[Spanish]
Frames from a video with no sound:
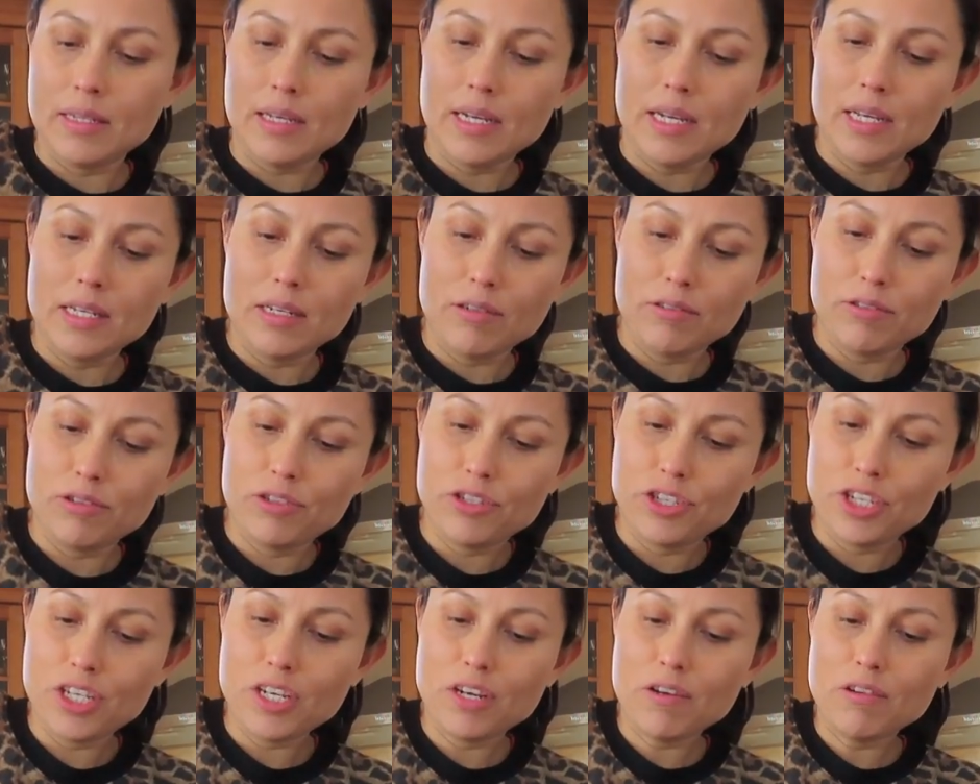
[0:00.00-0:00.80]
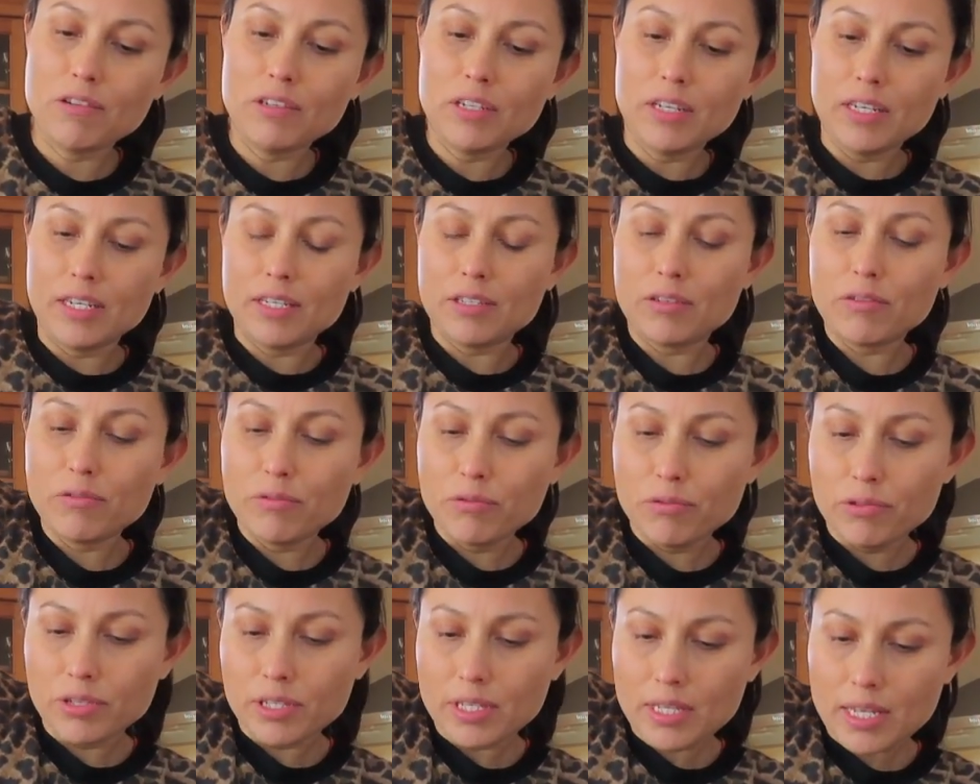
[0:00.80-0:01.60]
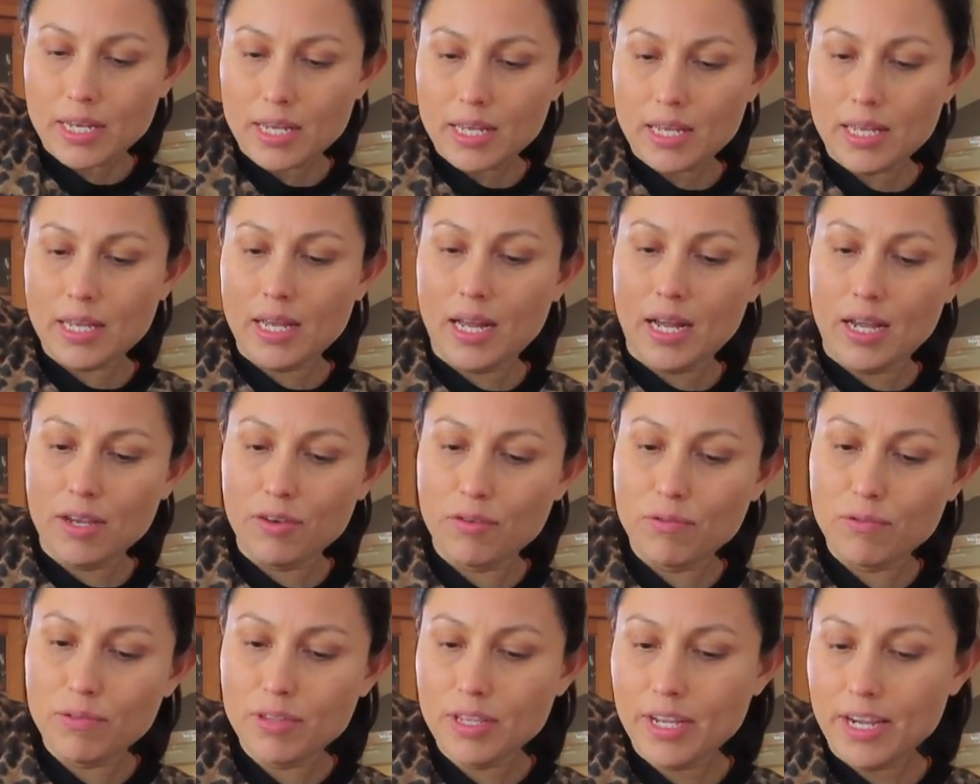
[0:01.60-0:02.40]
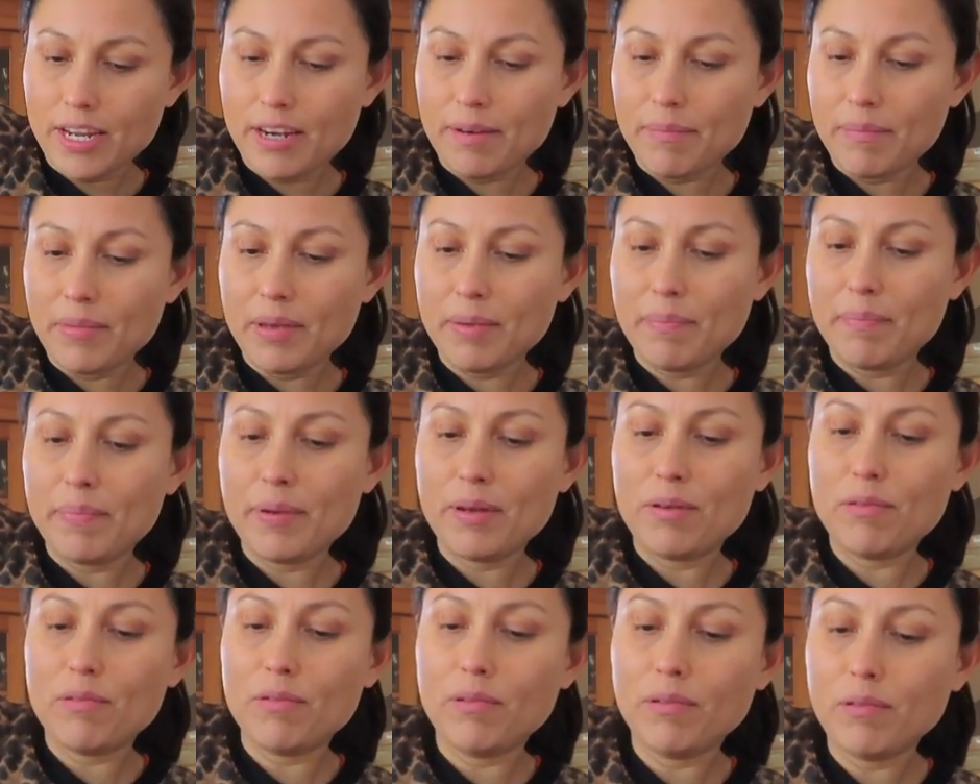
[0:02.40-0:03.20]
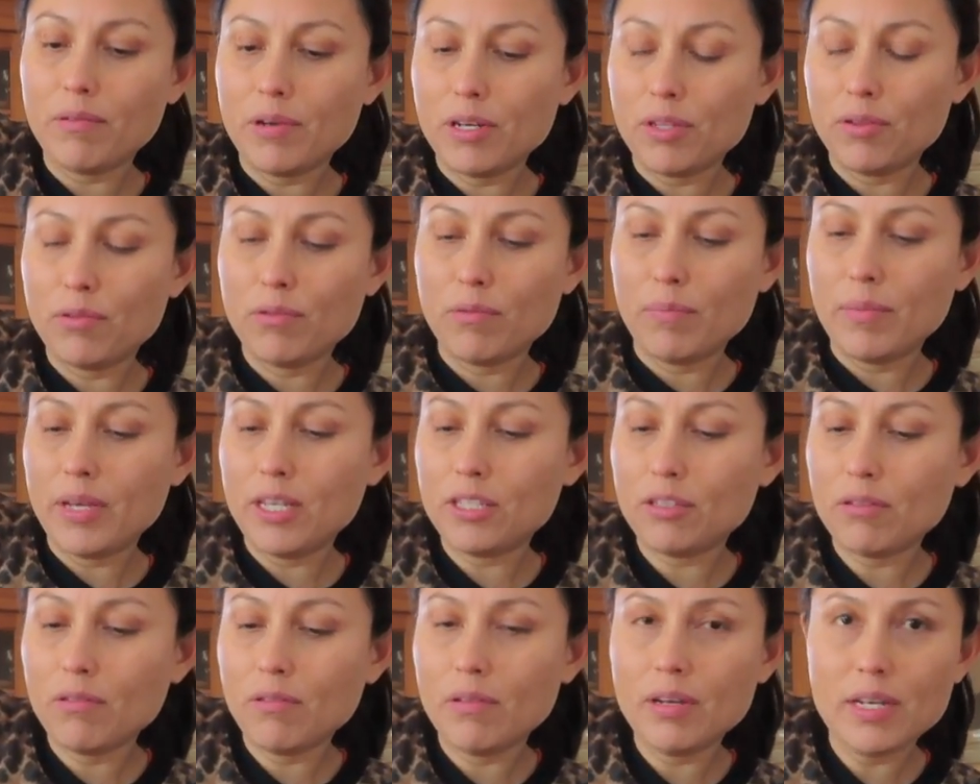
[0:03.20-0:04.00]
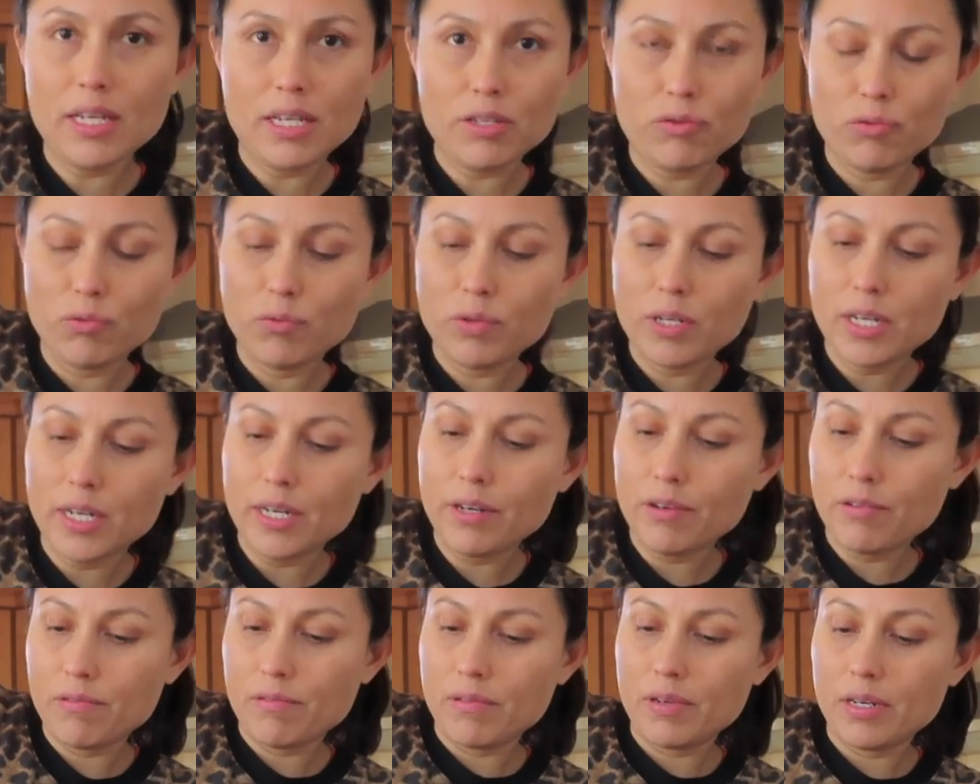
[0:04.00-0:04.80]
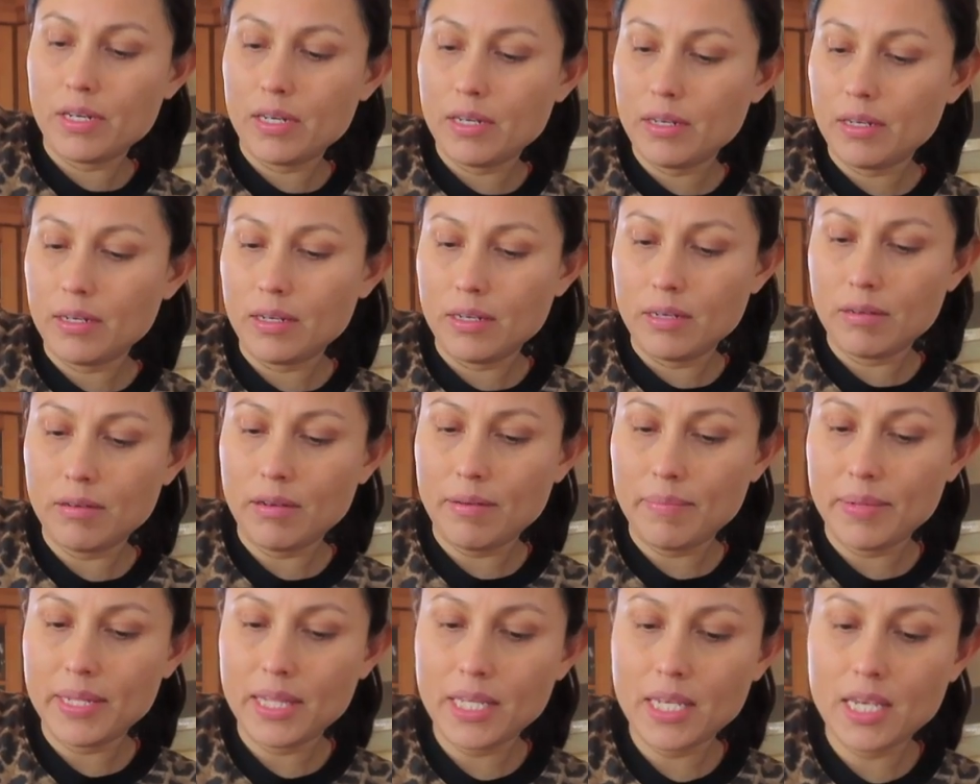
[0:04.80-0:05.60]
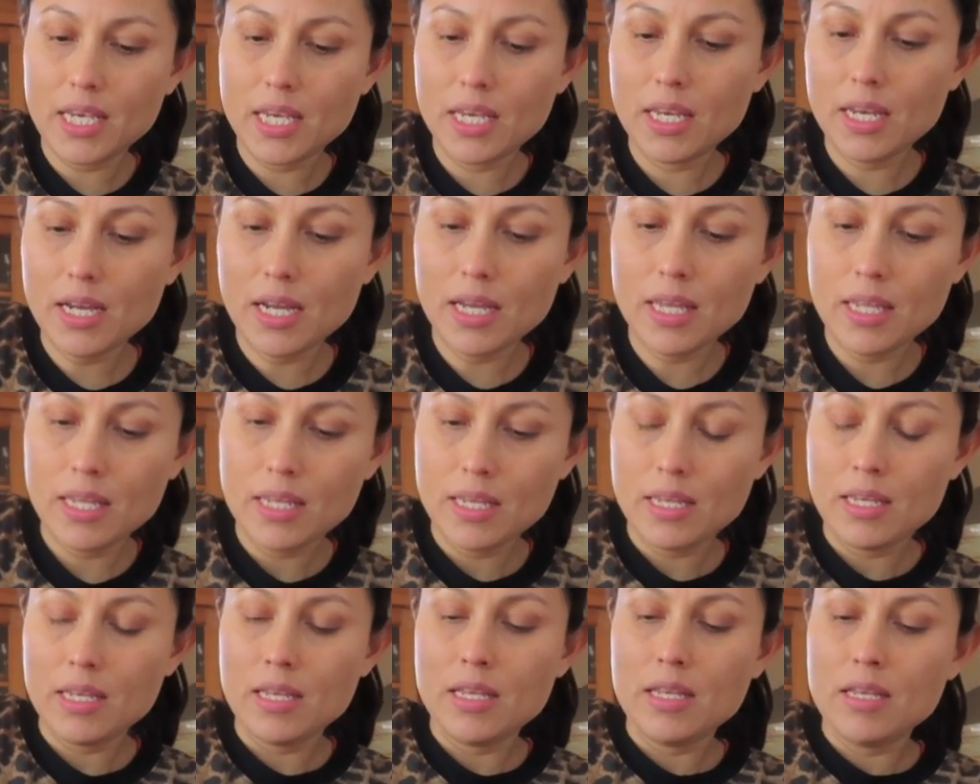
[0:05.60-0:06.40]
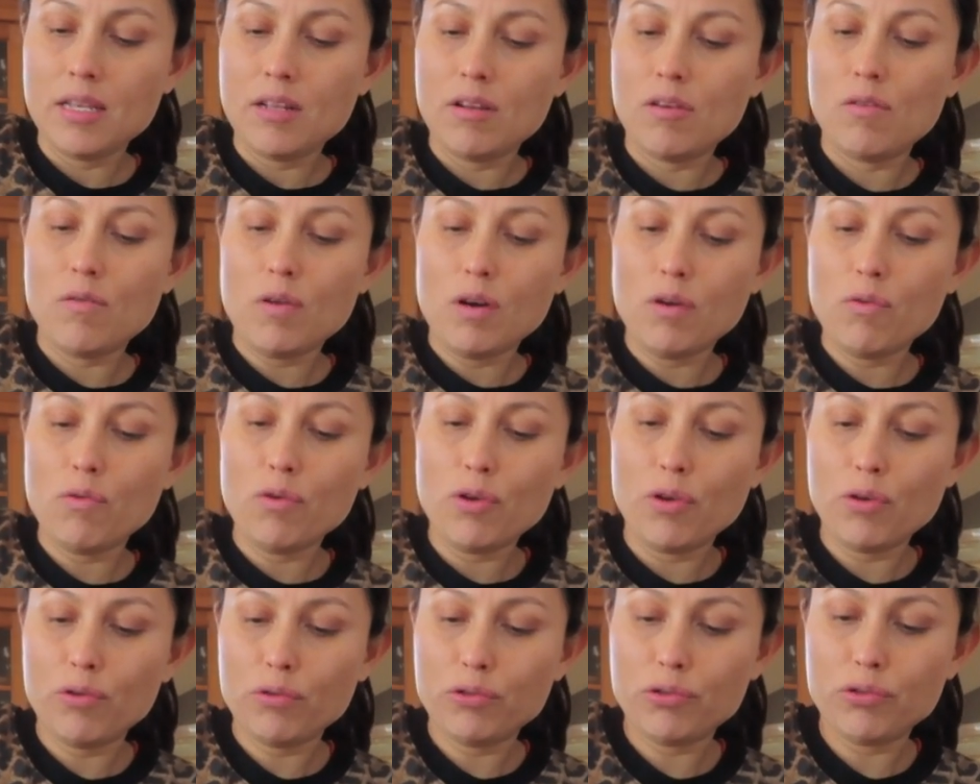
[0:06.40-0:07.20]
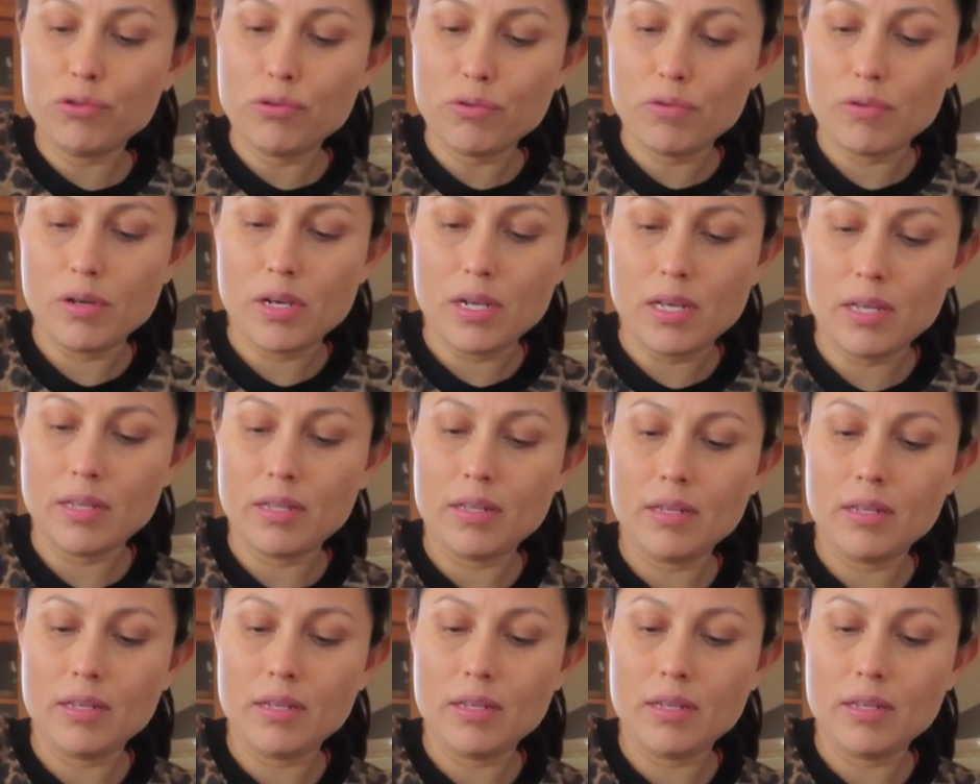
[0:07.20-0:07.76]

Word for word: A los chicos les gusta ayudarme, pero cuando mezclo el azúcar con la mantequilla, lo hago yo solo.